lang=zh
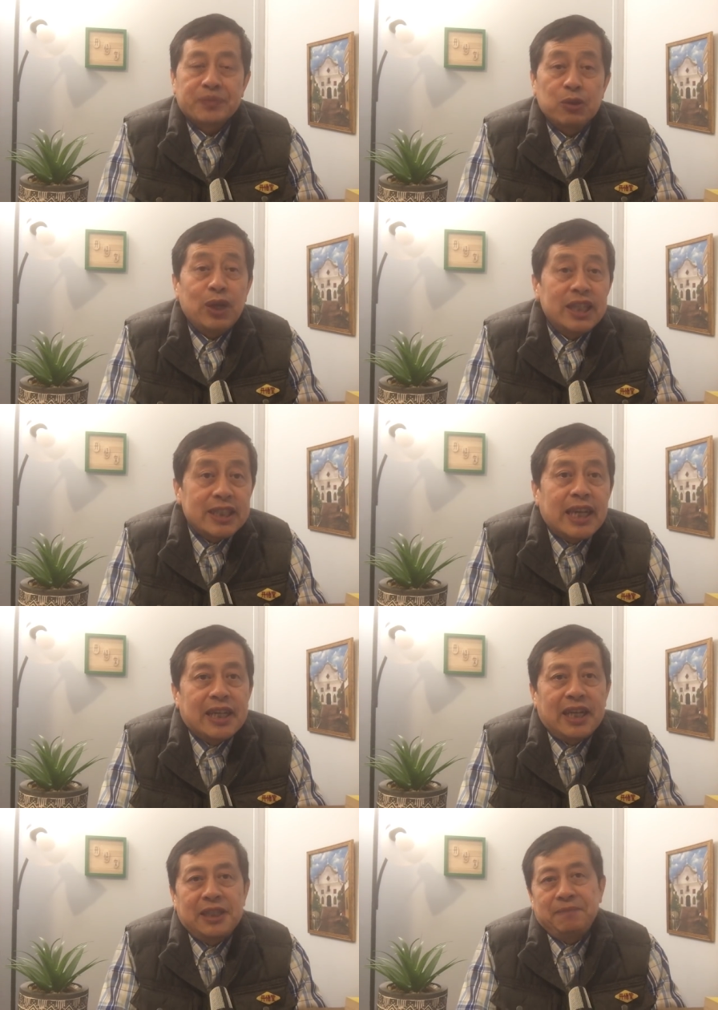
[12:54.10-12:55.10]
原因在
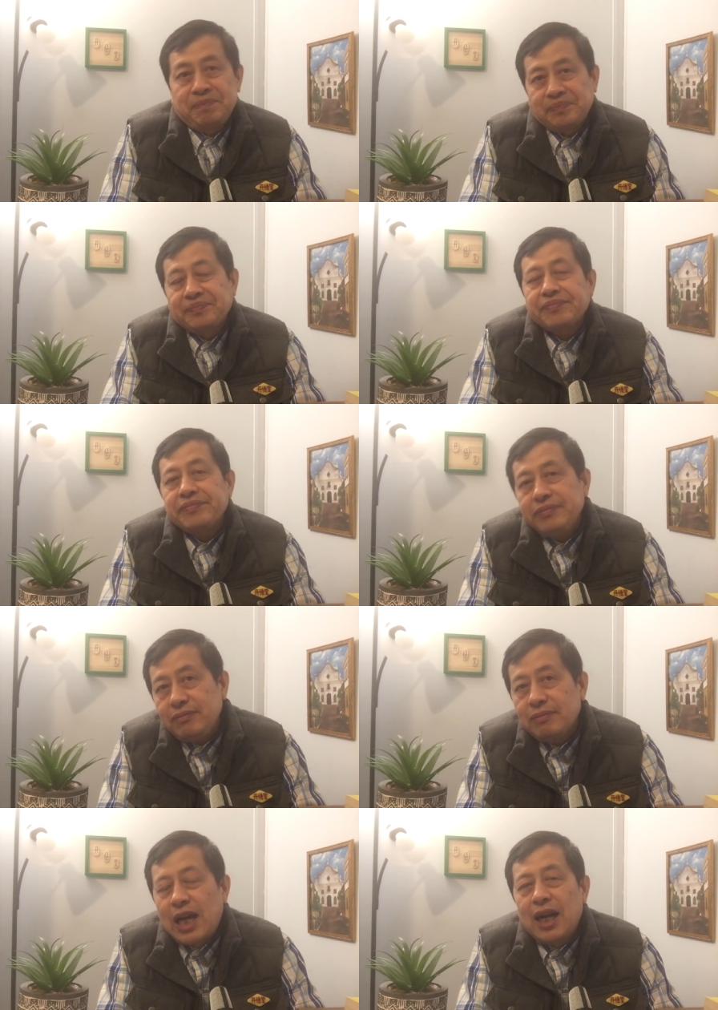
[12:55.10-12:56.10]
哪里
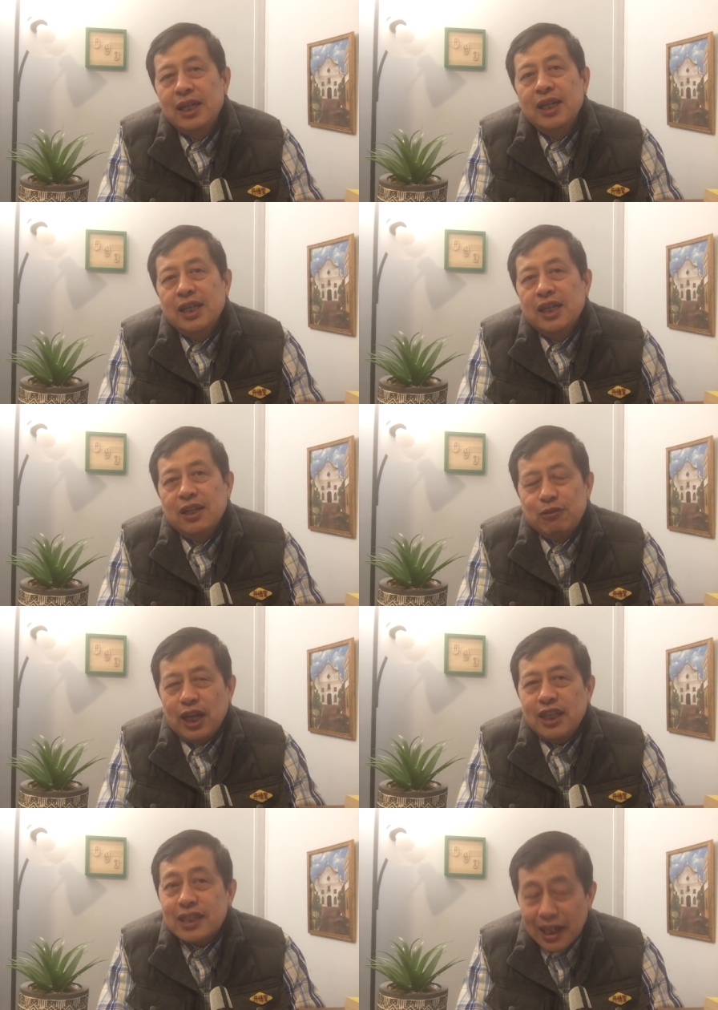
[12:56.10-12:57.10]
啊？
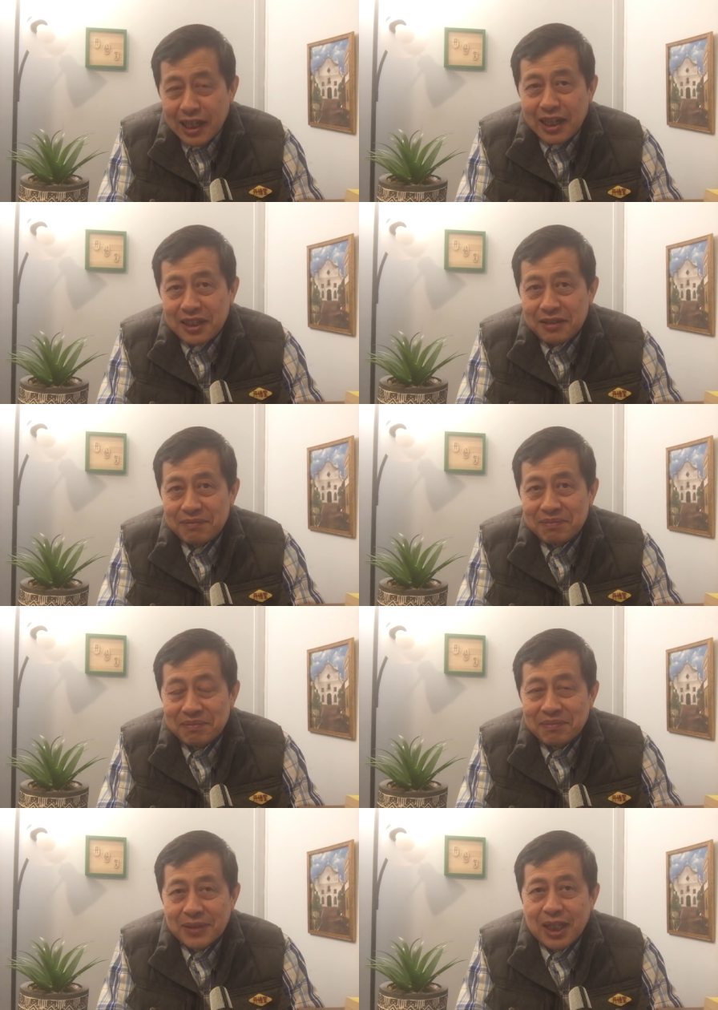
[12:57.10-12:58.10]
原因在哪里？
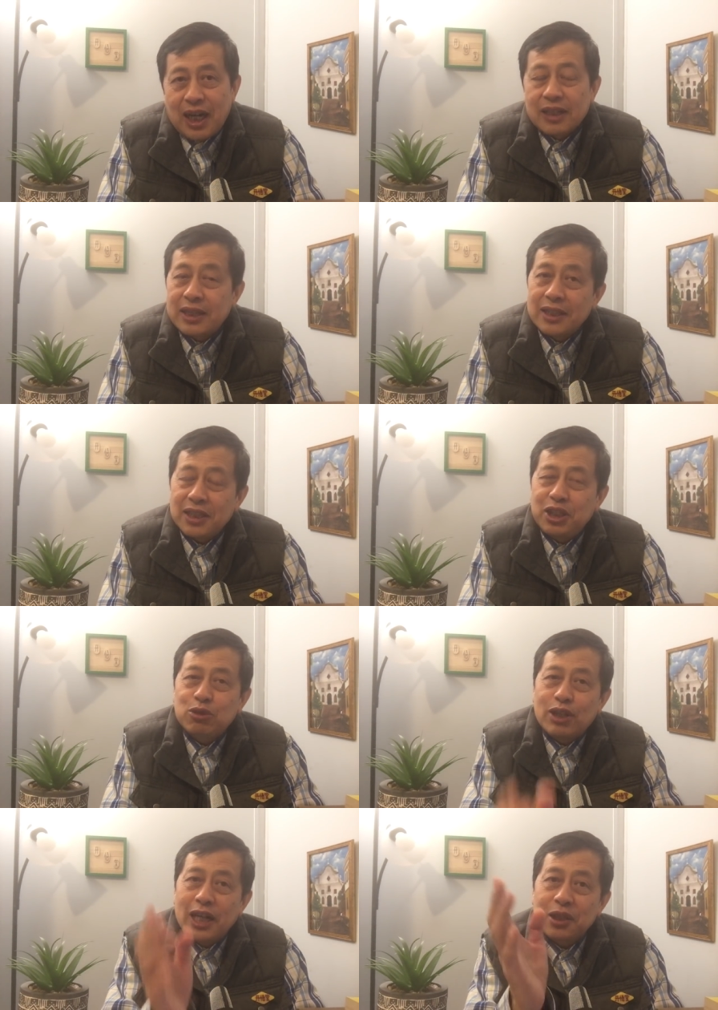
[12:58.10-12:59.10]
啊，大家记
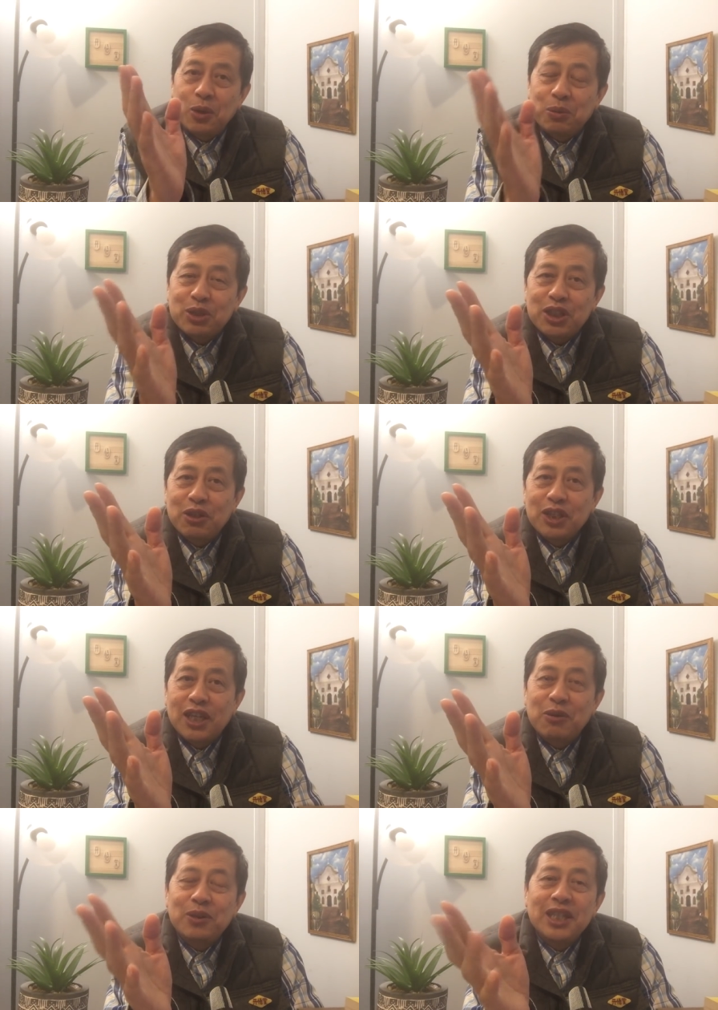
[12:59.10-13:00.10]
住，看到胡适有一
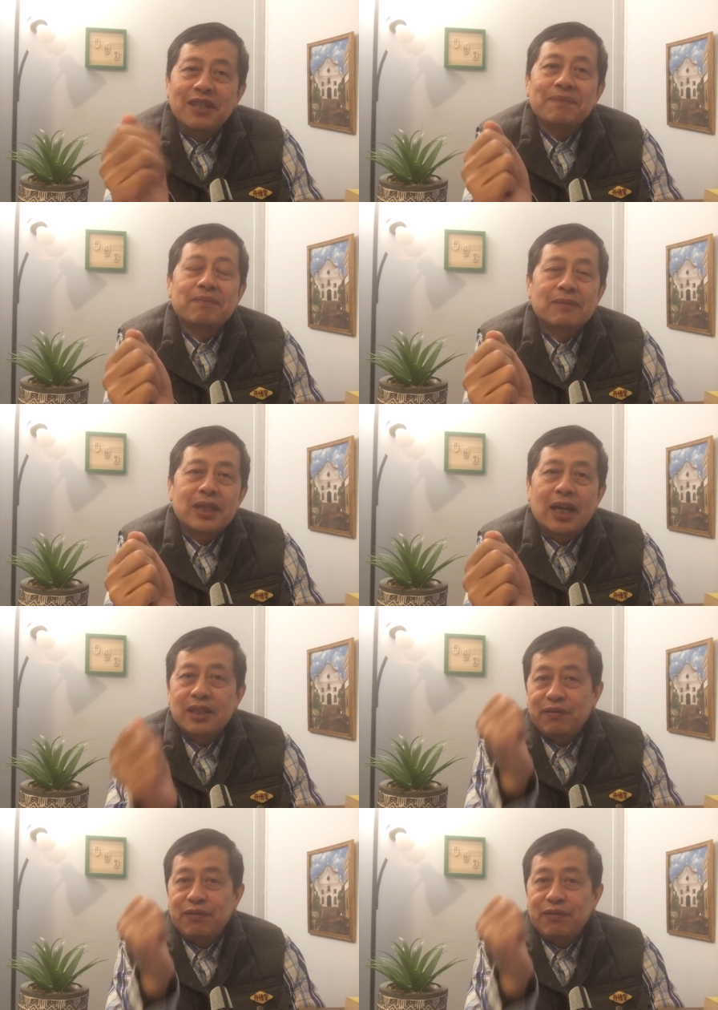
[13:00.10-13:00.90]
个婚姻，他的